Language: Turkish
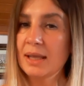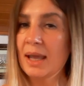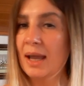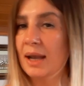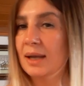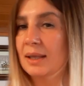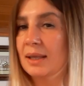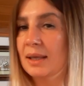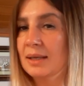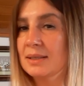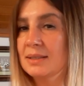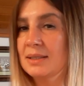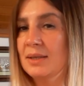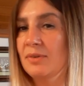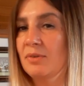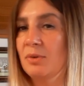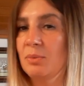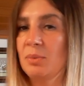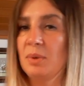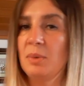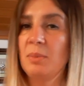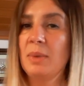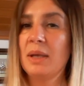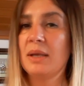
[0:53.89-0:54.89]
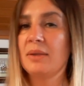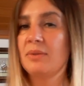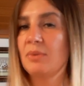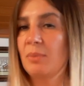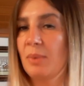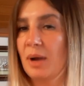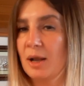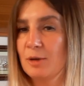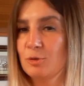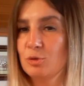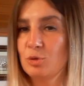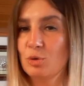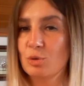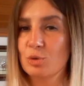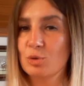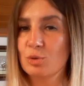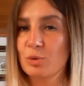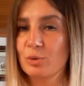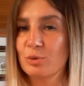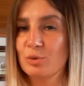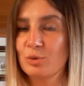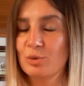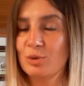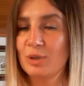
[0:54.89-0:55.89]
erkek sevebilme ihtimali söz
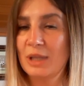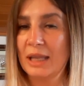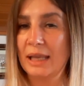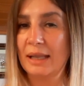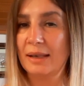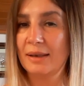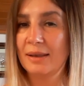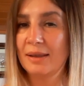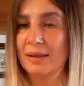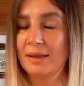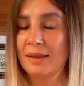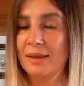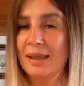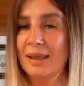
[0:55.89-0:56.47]
konusu değil.